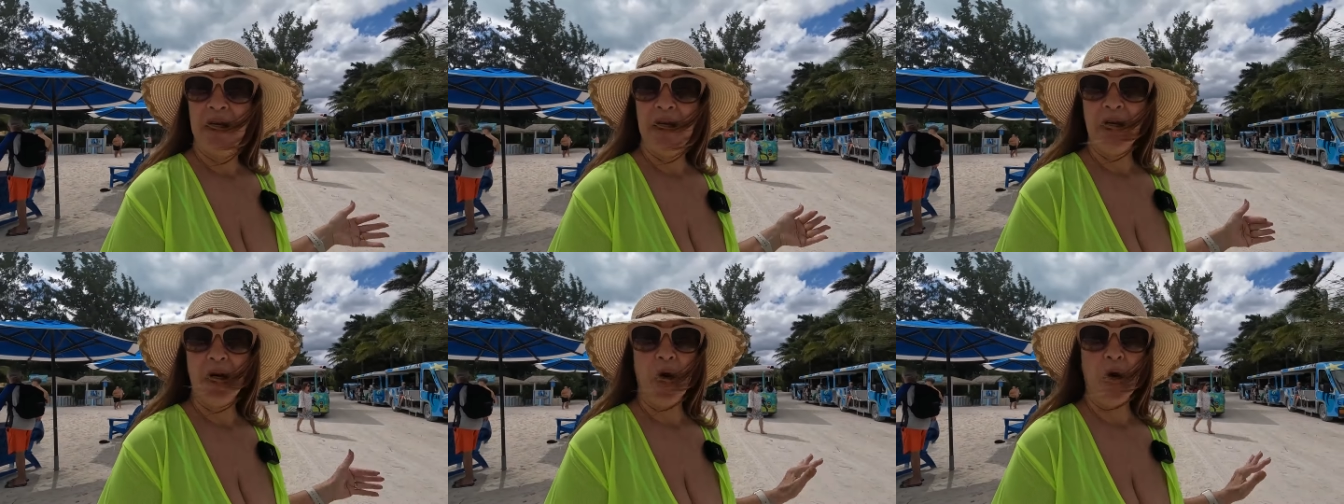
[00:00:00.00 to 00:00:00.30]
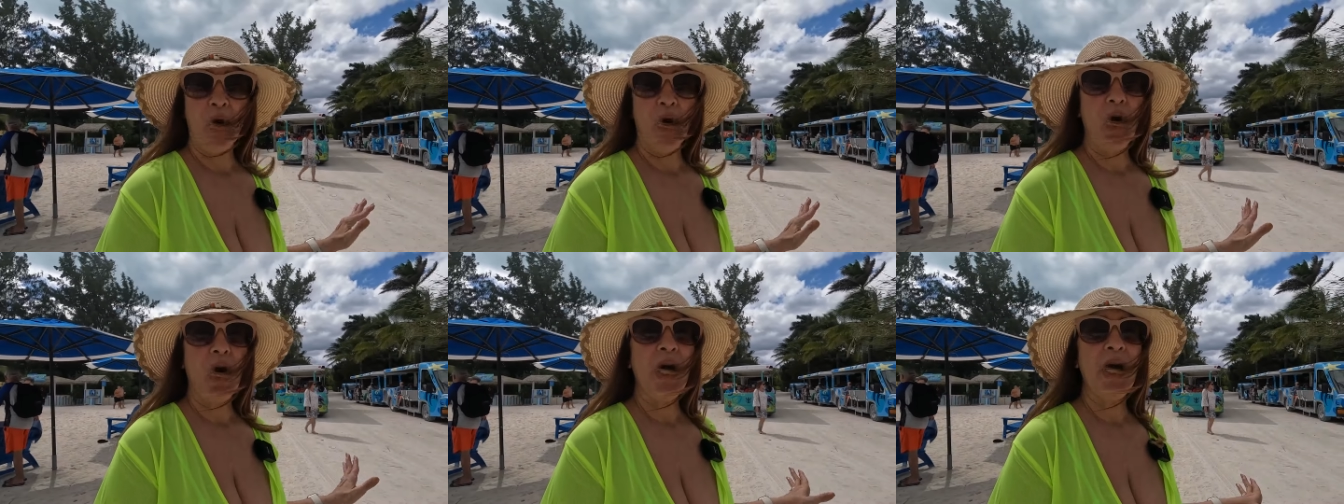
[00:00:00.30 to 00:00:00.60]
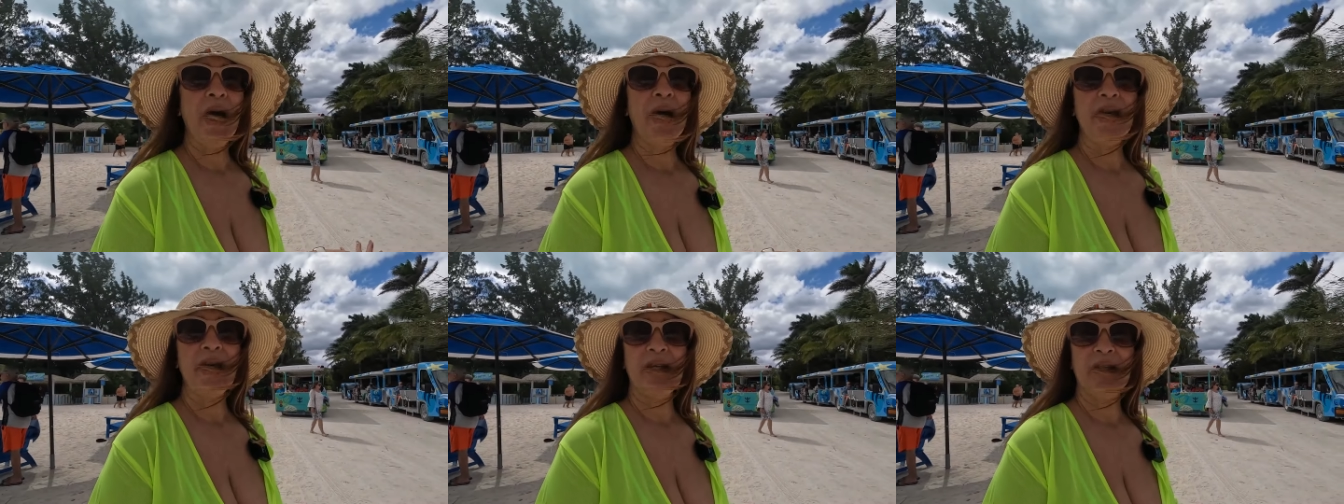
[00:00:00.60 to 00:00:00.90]
y lo
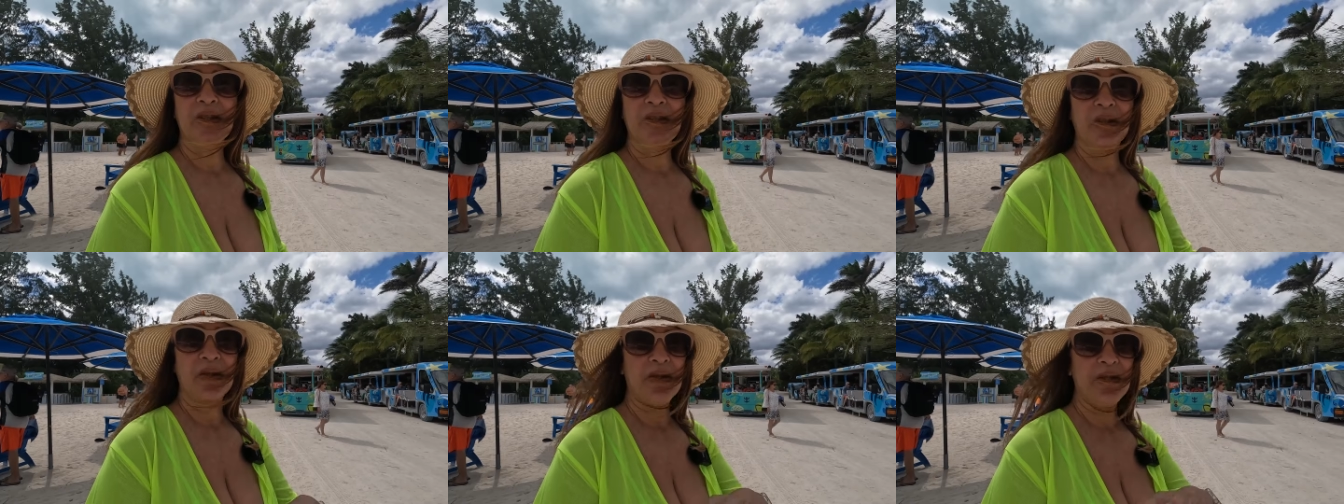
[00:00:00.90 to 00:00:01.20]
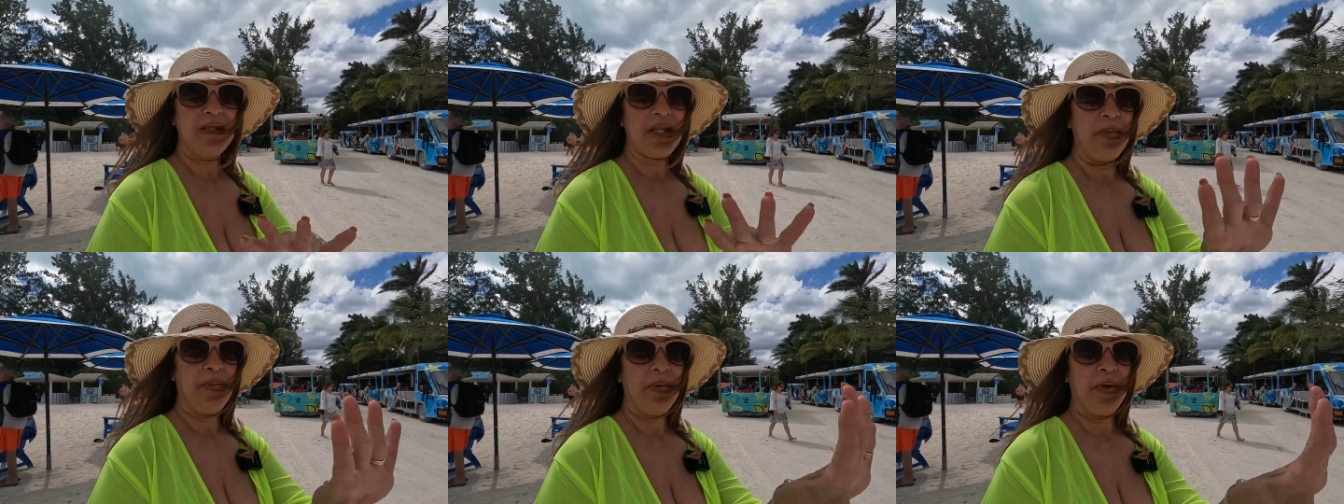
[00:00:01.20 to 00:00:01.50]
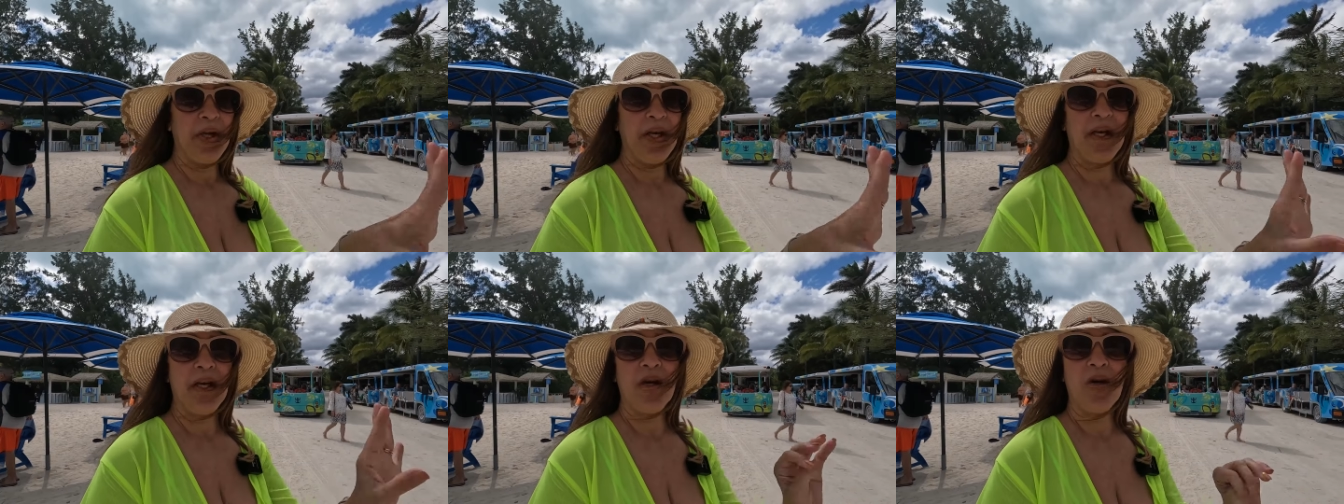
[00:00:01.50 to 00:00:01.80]
coge y entonces
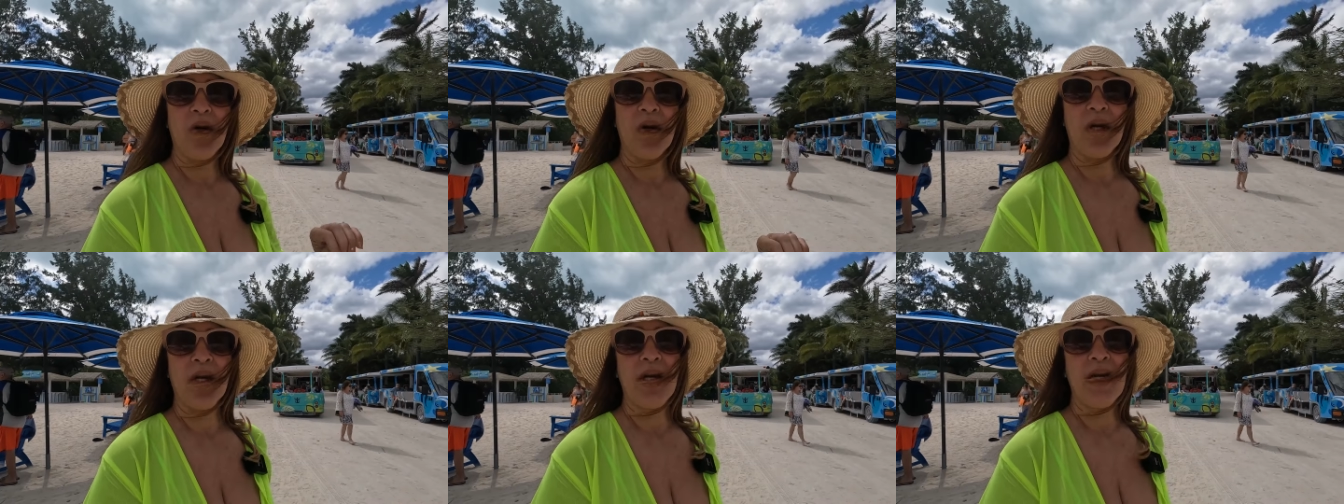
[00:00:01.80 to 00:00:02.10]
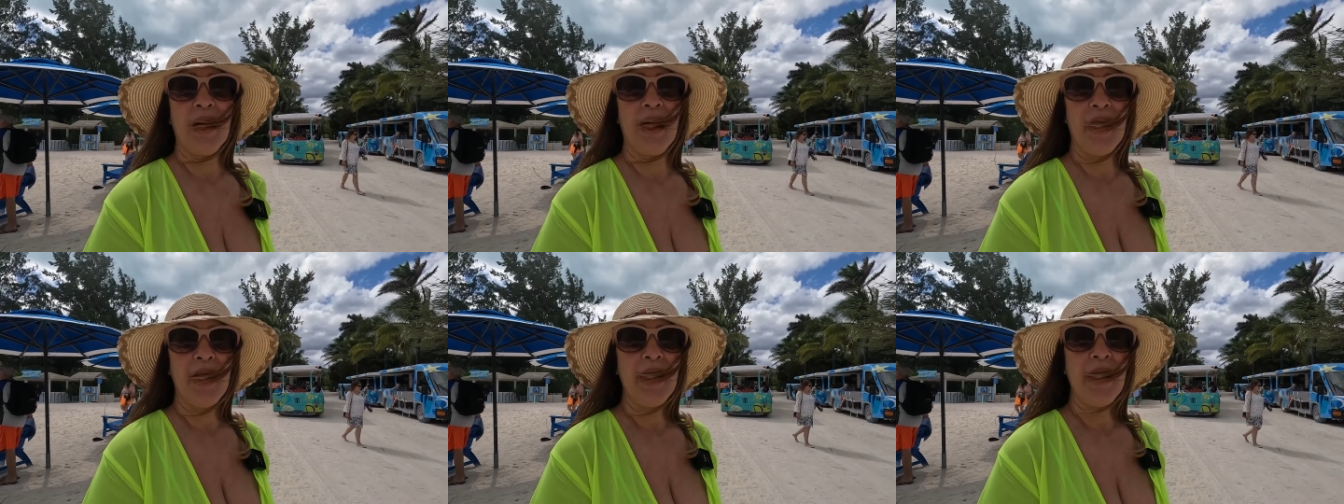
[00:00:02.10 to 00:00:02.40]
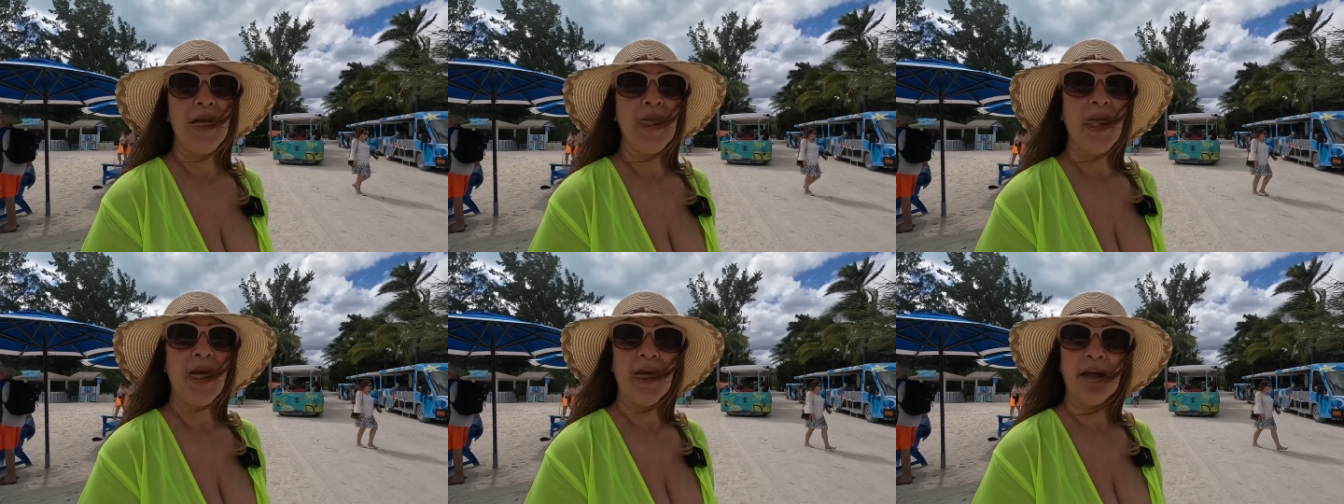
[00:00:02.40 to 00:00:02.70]
puede recorrer la
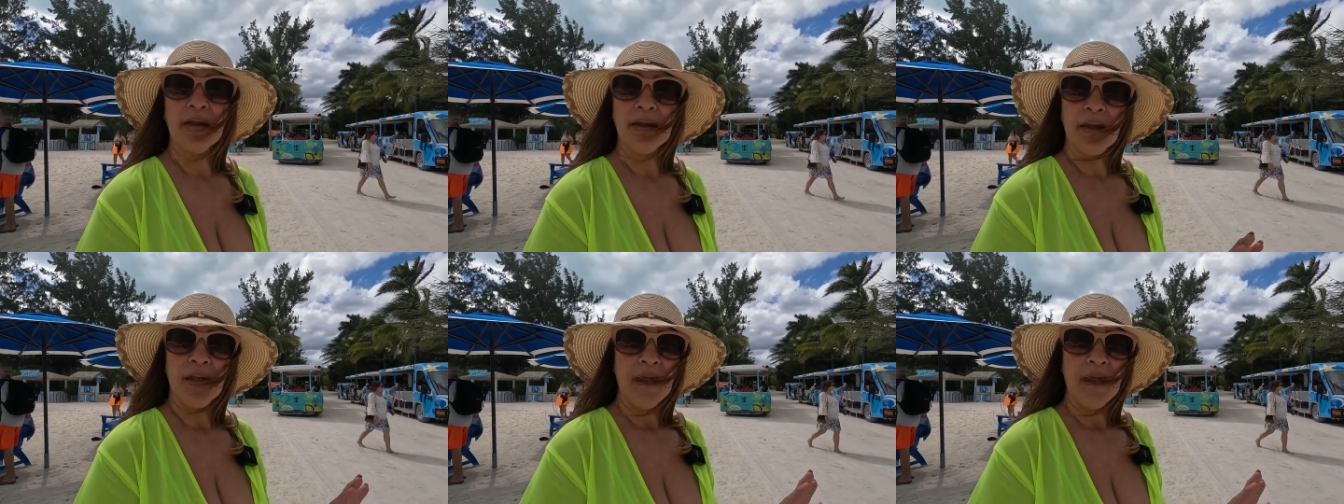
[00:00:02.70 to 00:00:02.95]
isla